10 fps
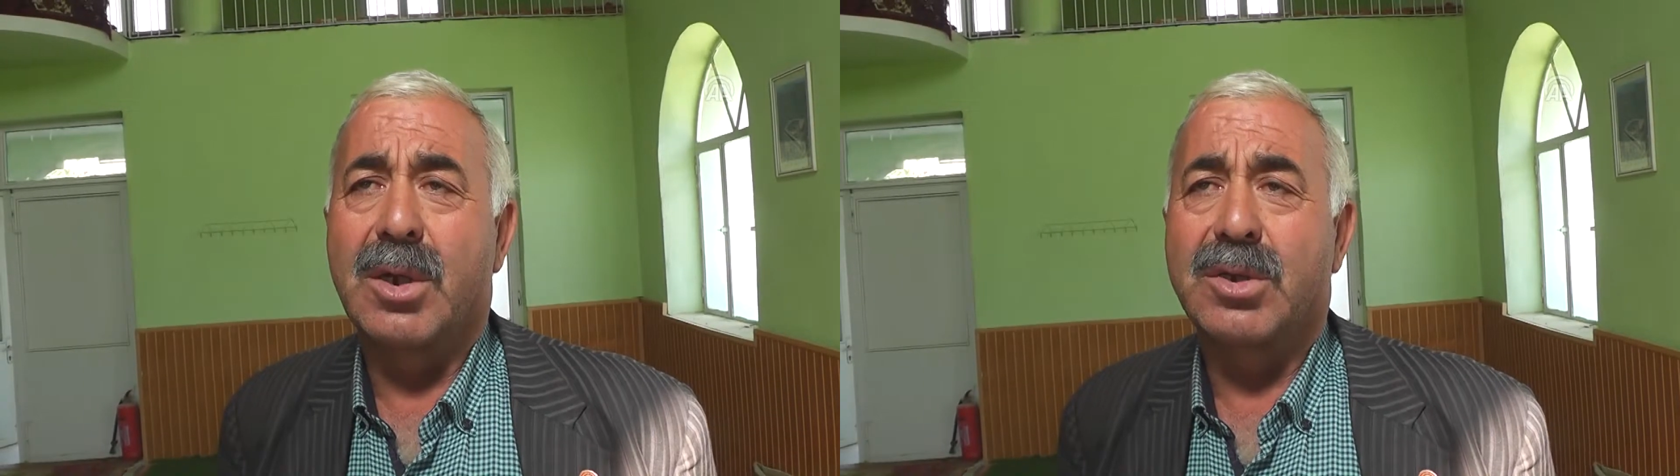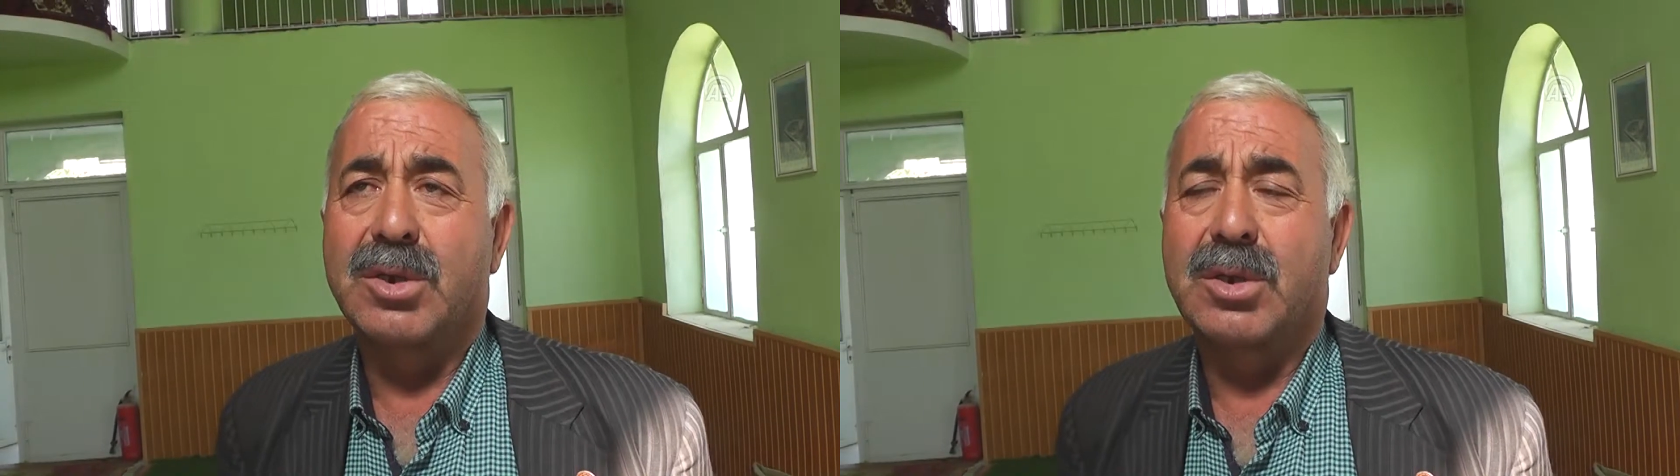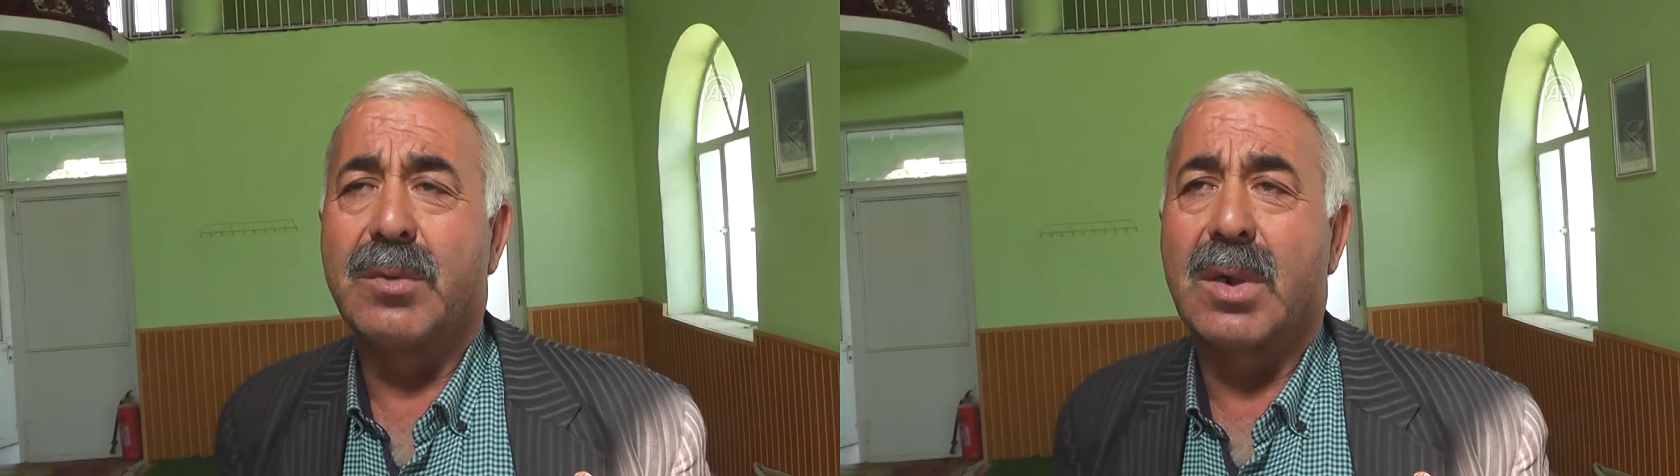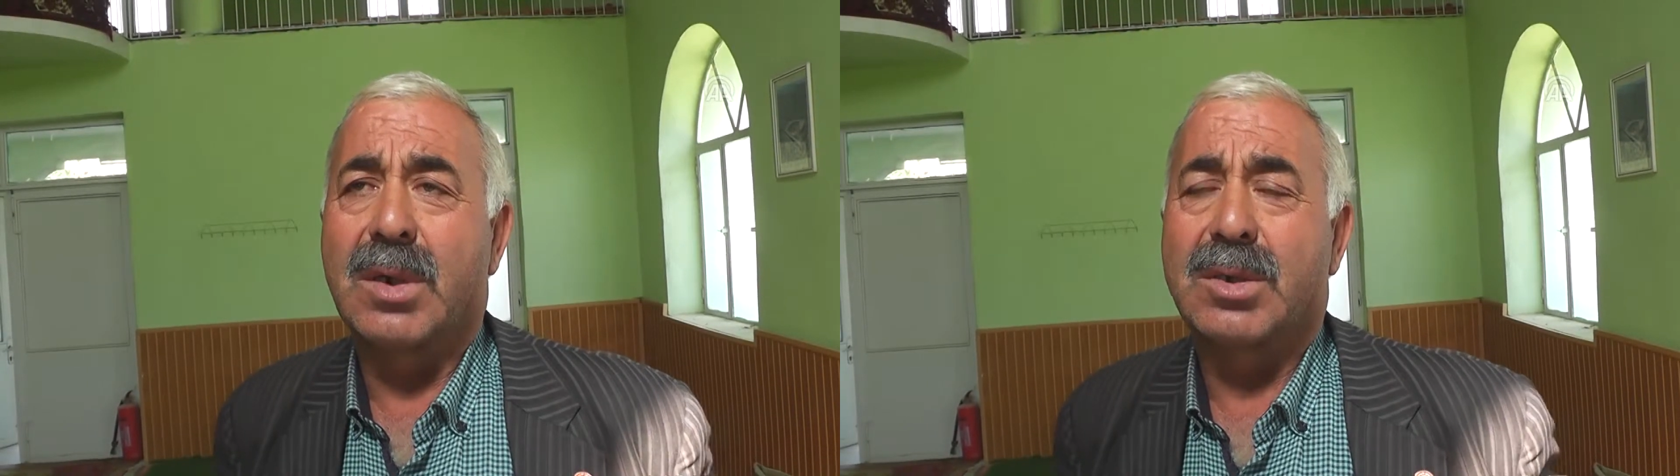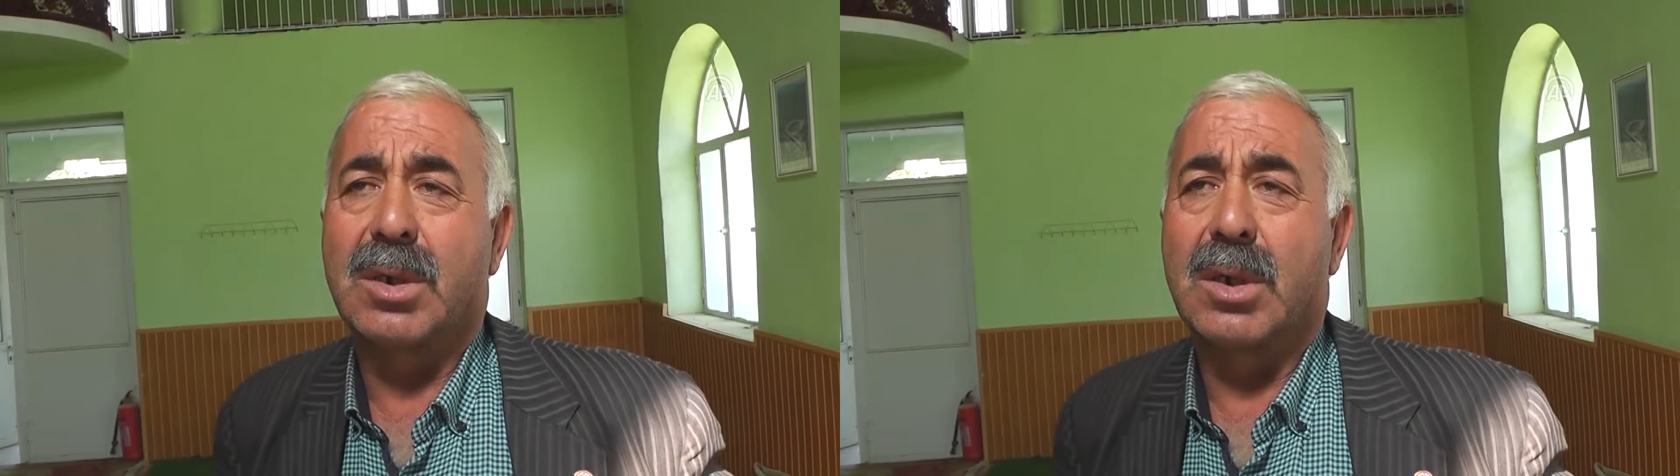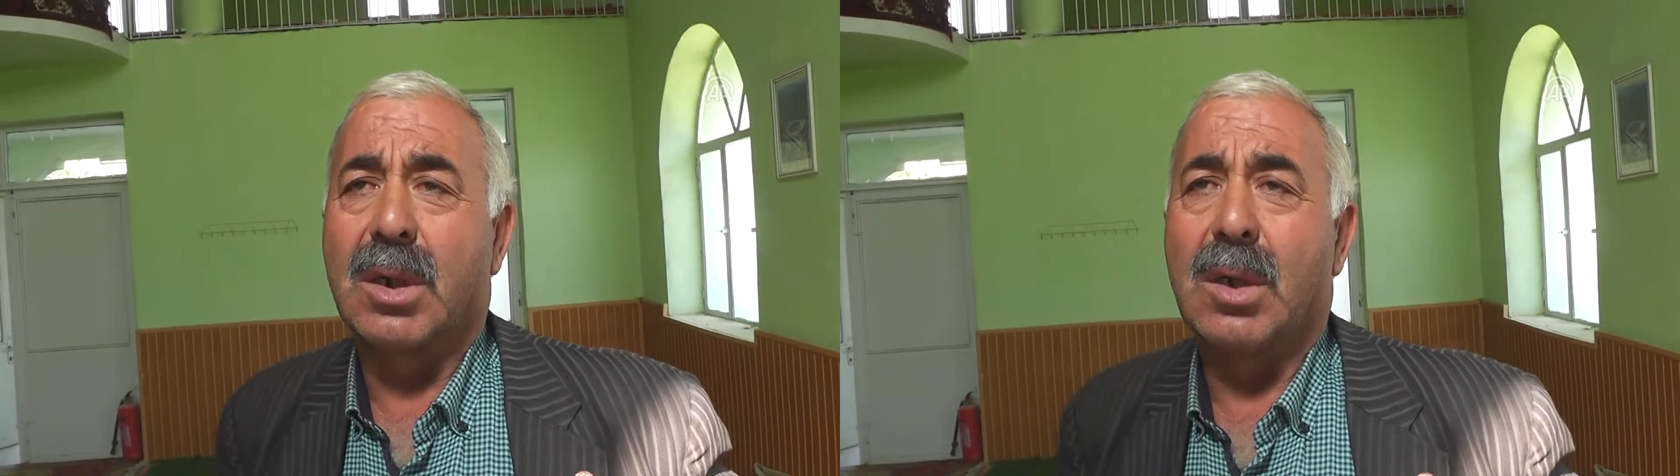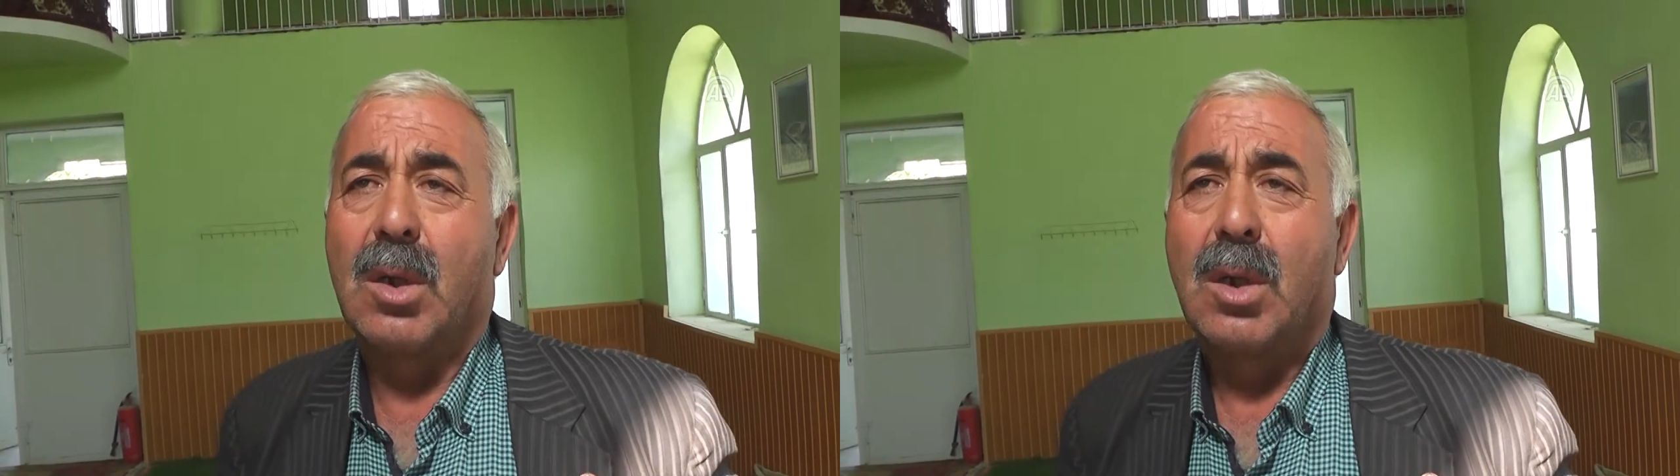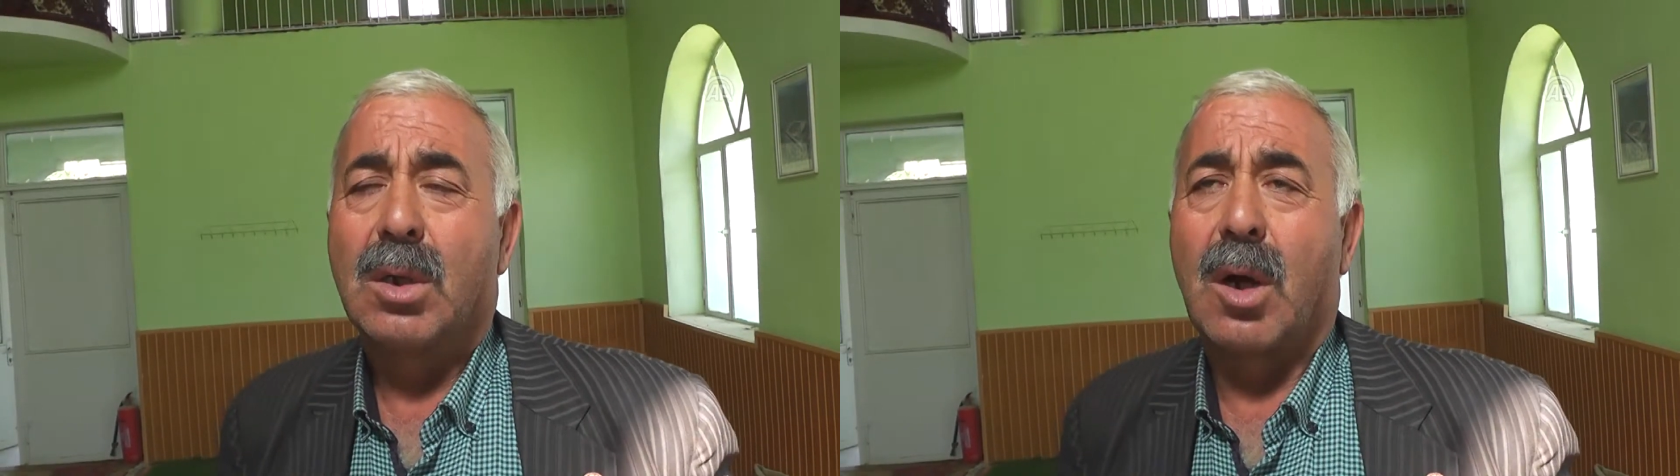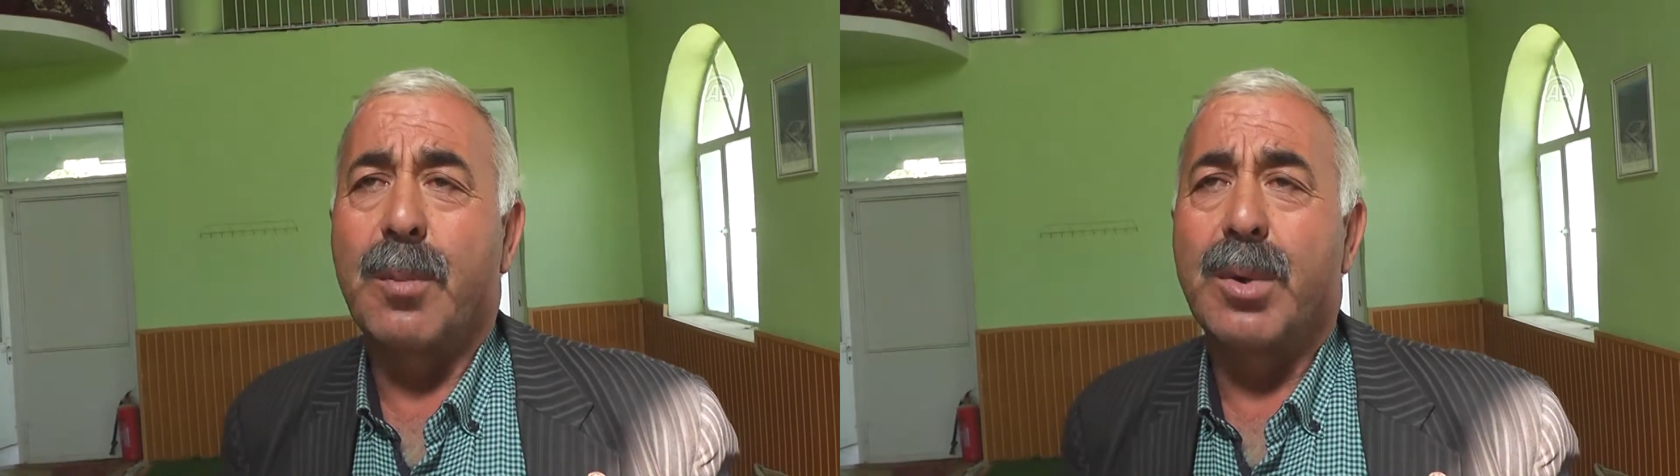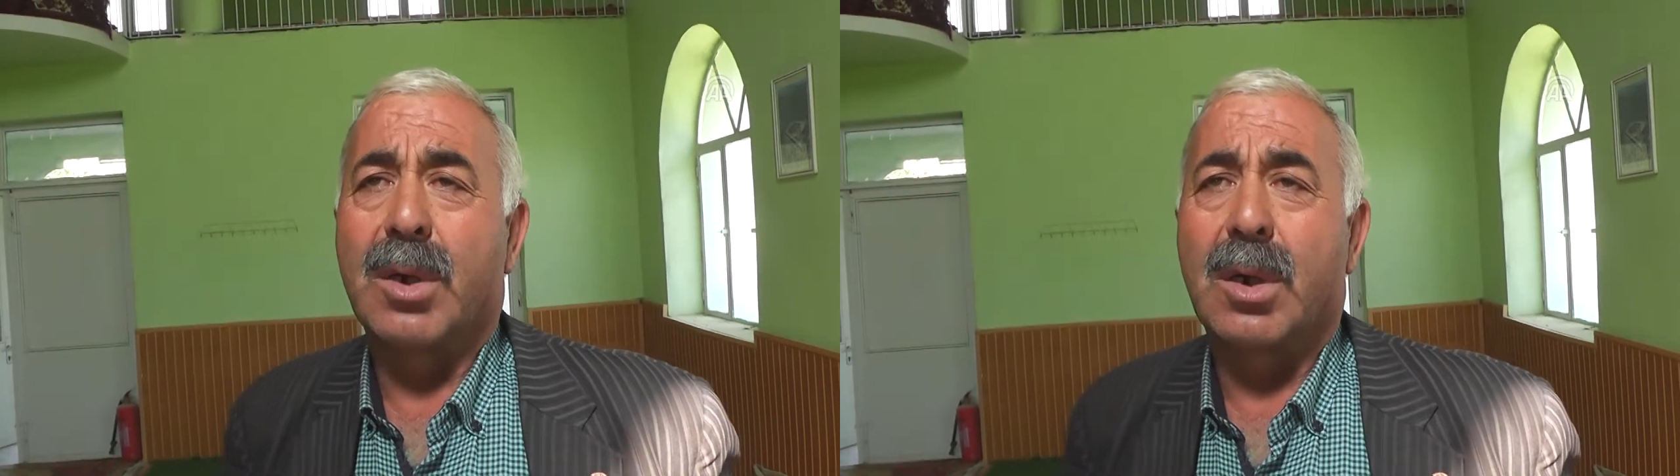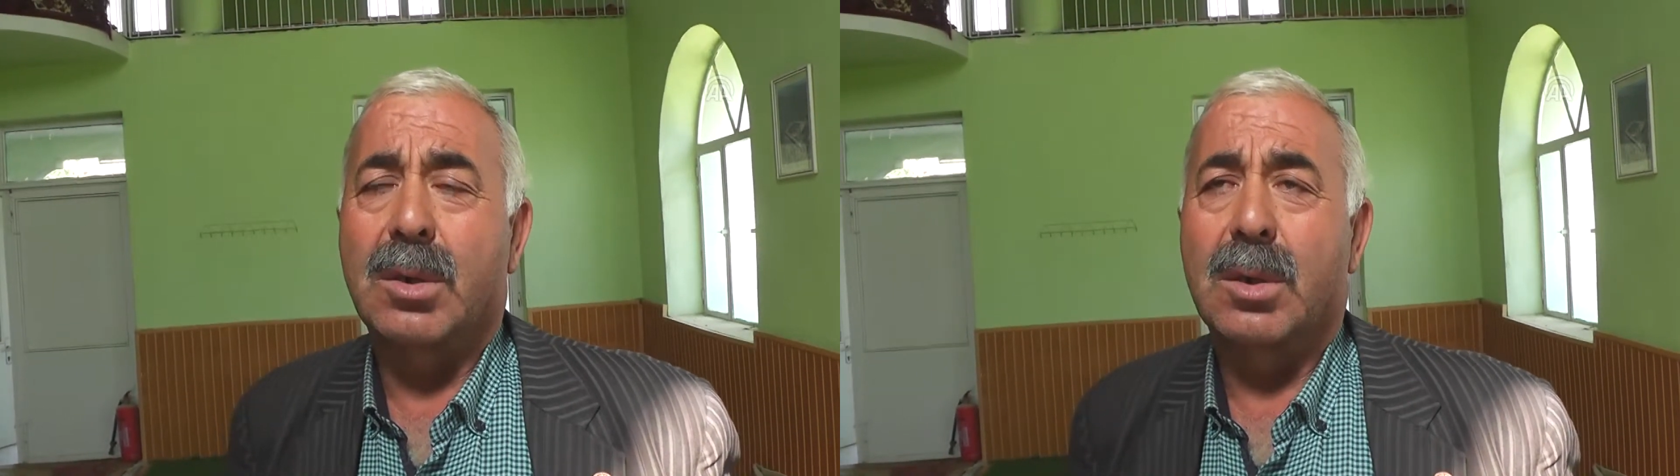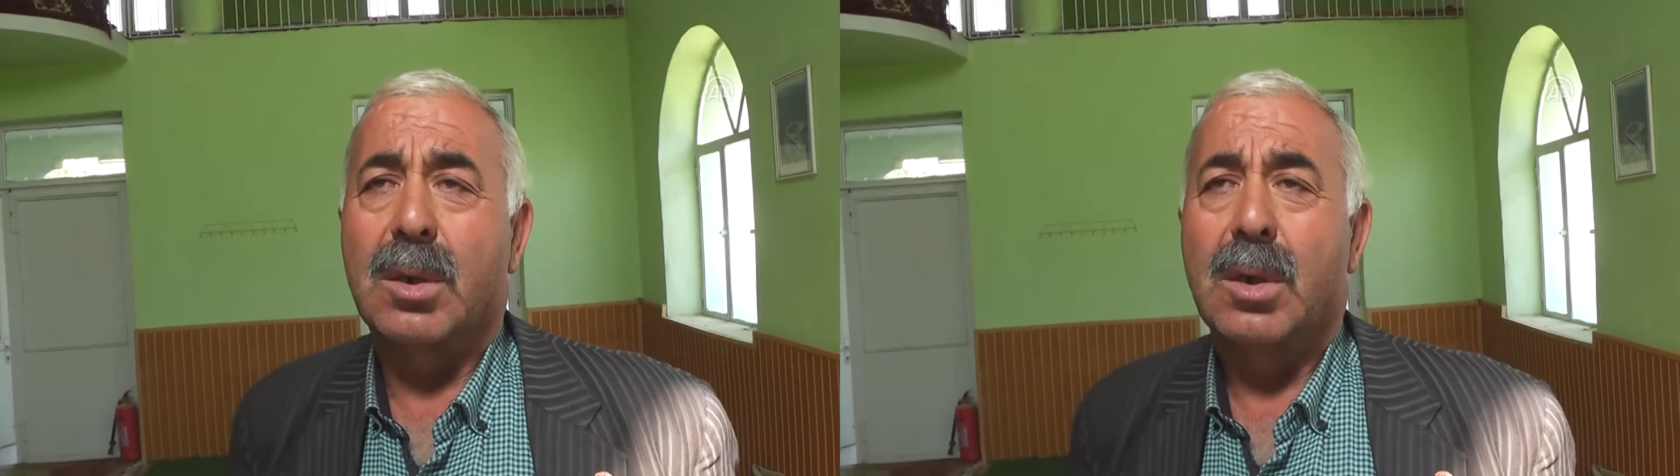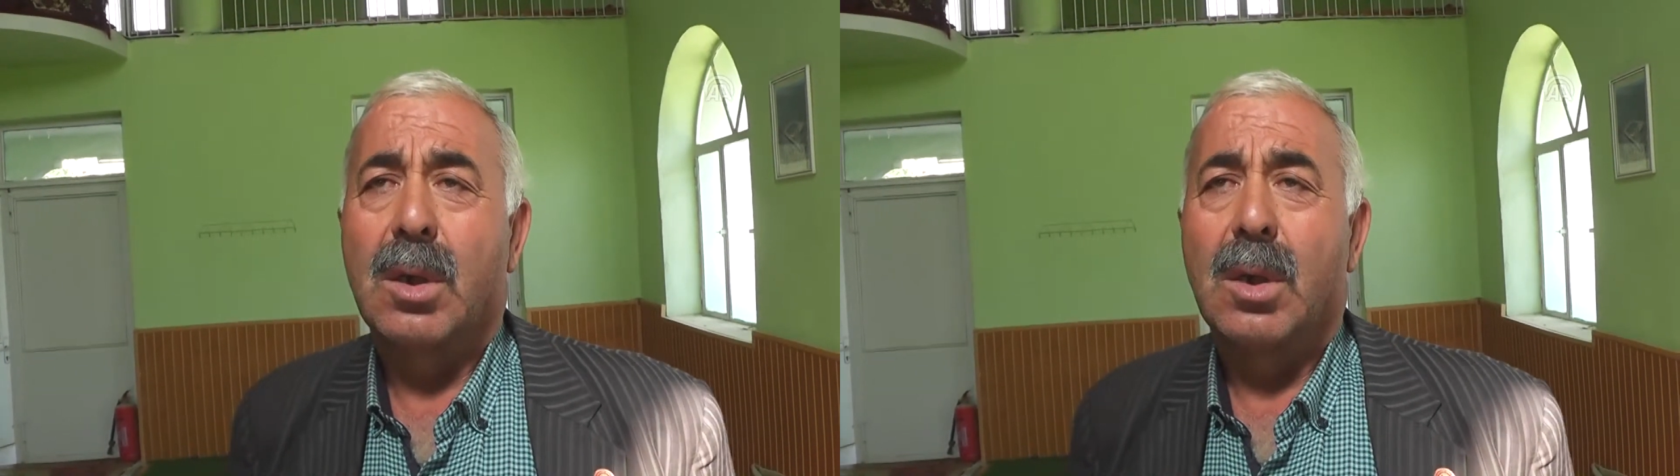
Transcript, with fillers: yazıcı numarası kadar kapı kırıktı.